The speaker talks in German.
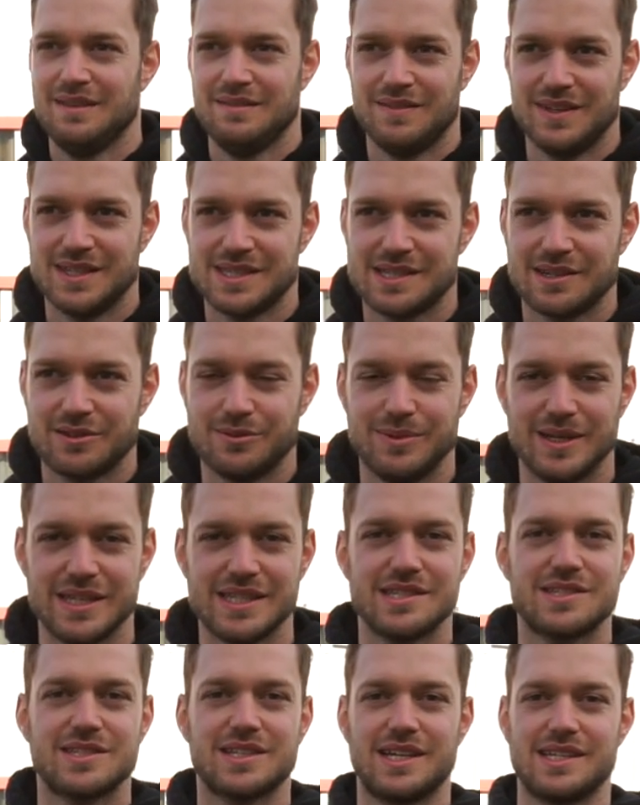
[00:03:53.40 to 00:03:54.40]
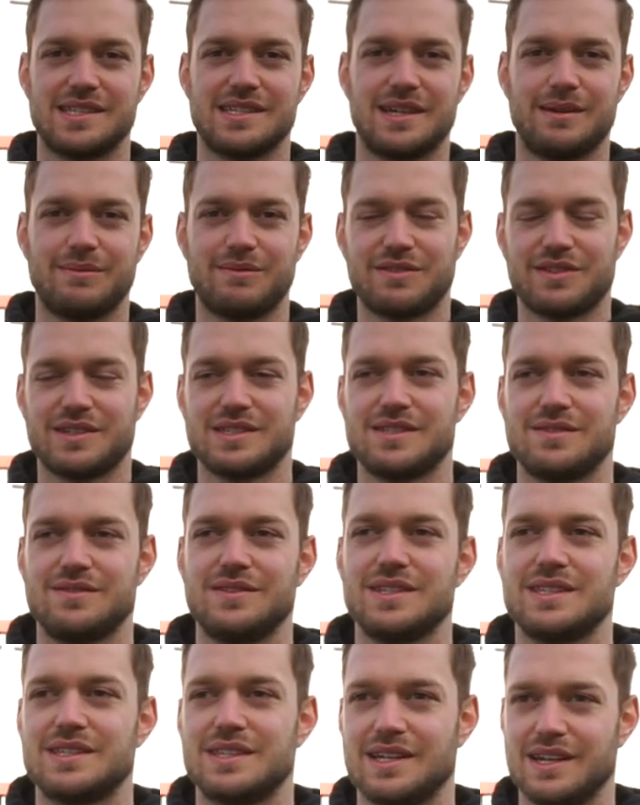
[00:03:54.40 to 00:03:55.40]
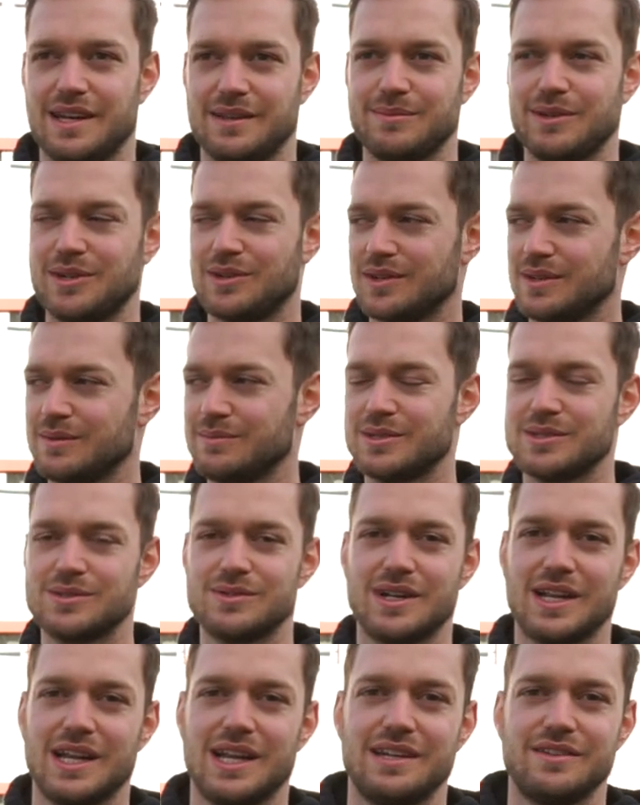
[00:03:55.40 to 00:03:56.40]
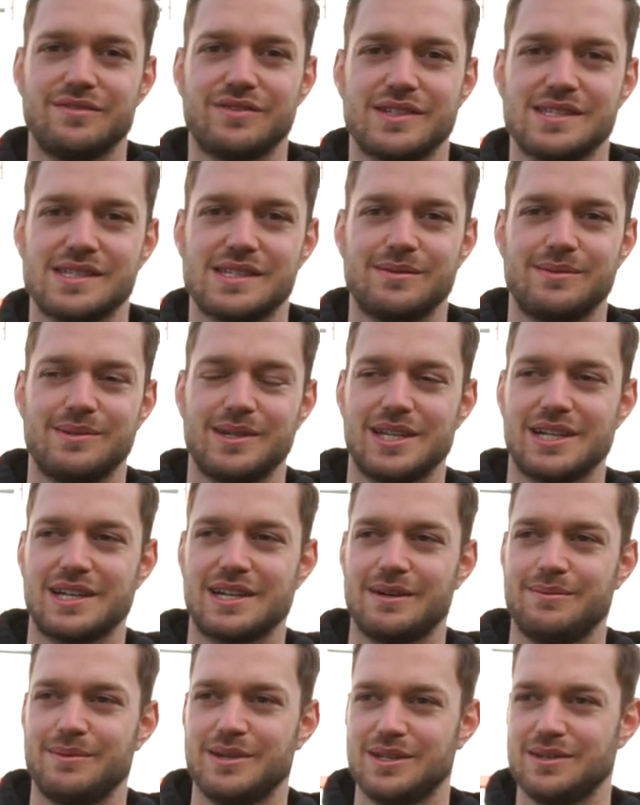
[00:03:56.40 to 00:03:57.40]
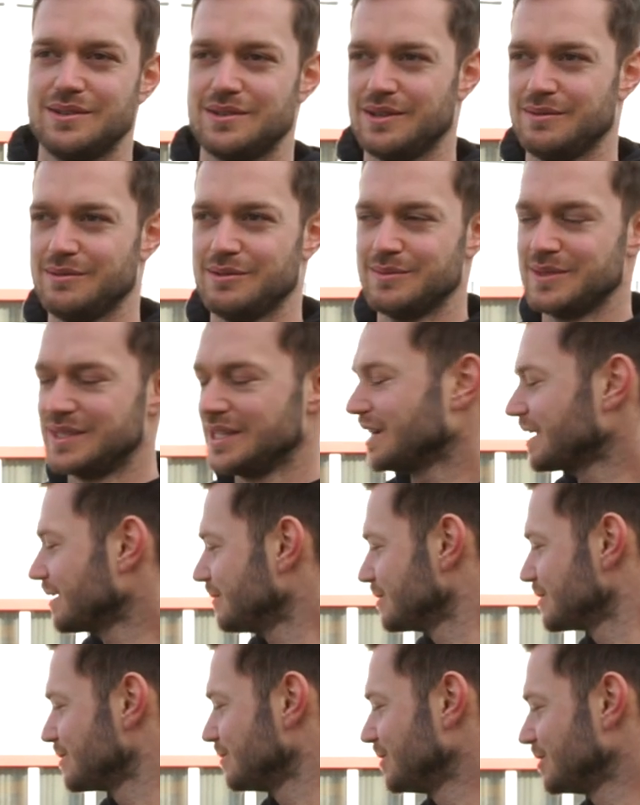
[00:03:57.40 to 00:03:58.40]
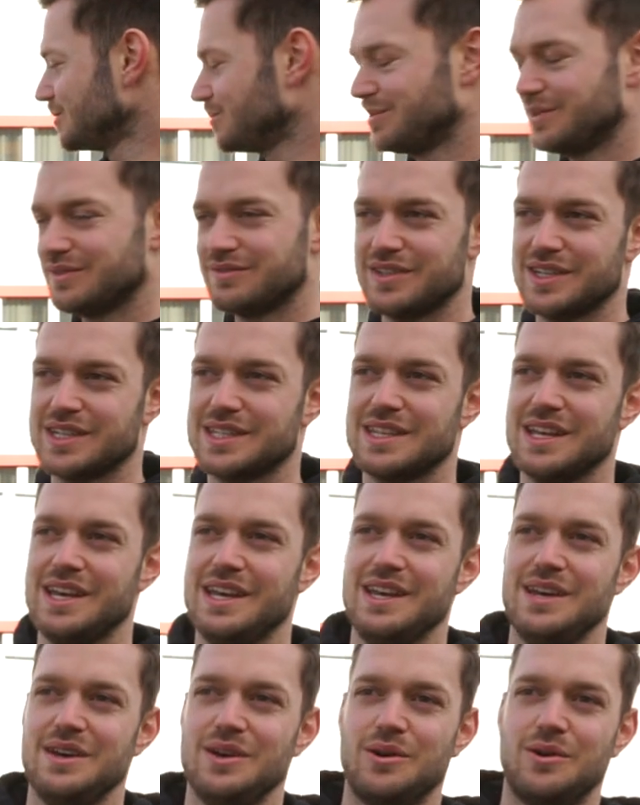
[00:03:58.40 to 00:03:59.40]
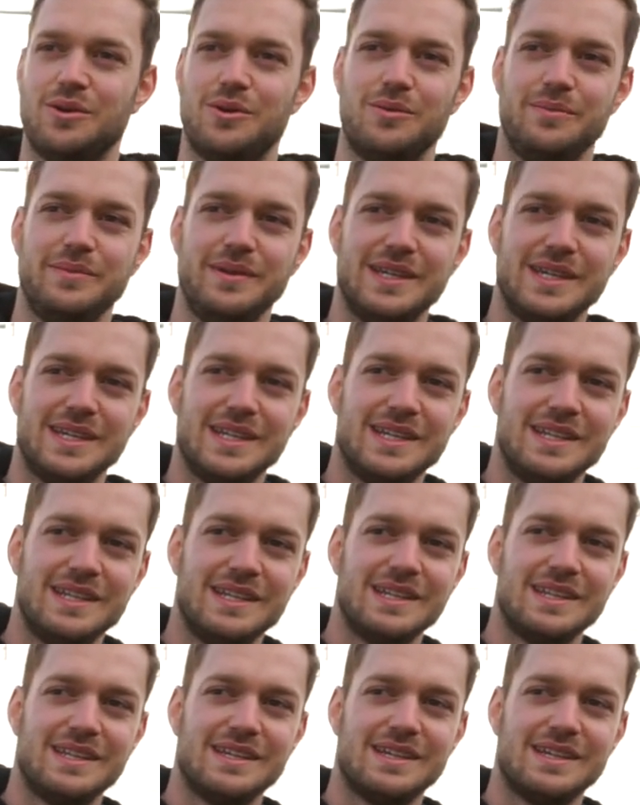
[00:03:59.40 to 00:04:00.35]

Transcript: wenn jetzt die komplette Straße abgefräst wird, dann hat man auch immer so eine kleine Fräse dabei. Dann kann man, nämlich mit der kann man zum Beispiel perfekt um einen